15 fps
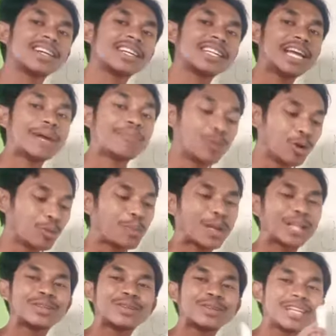ya
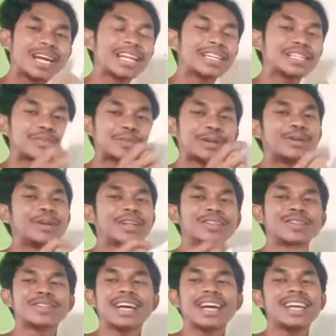pulpen juga, spidol
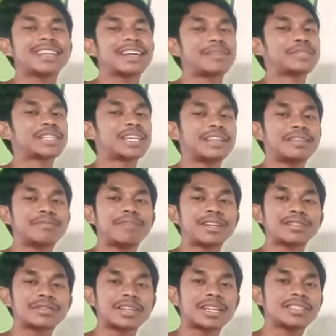juga yang bisa
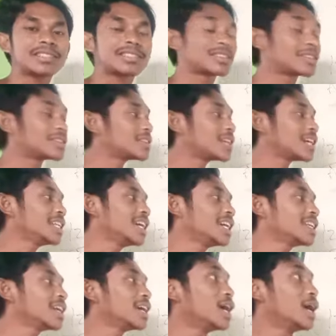dimasukkan di situ dan
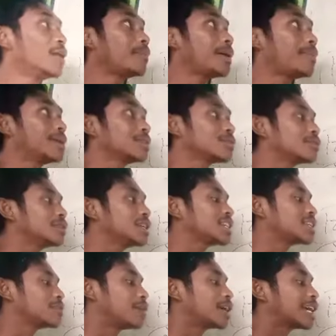papan tulis
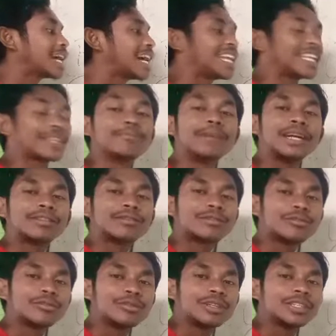sebagai alat
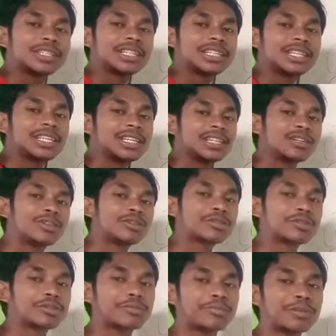bantu
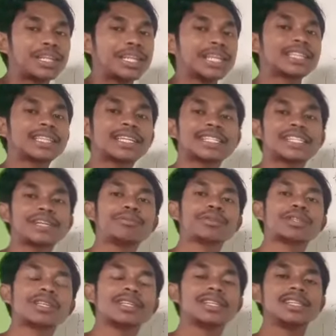untuk media tersebut
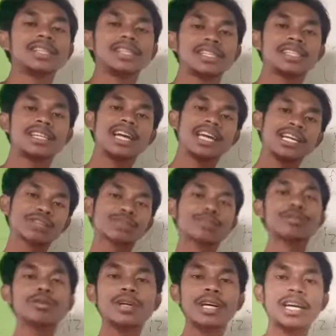yaitu
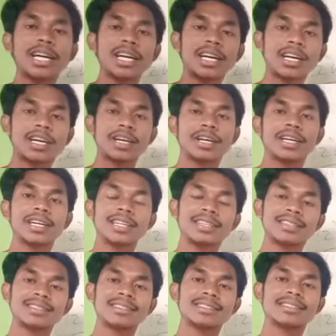uh,
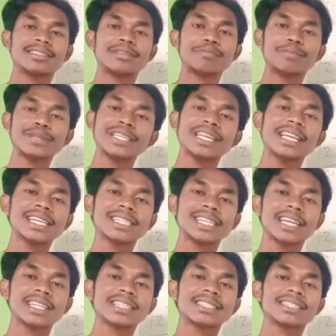penjelasan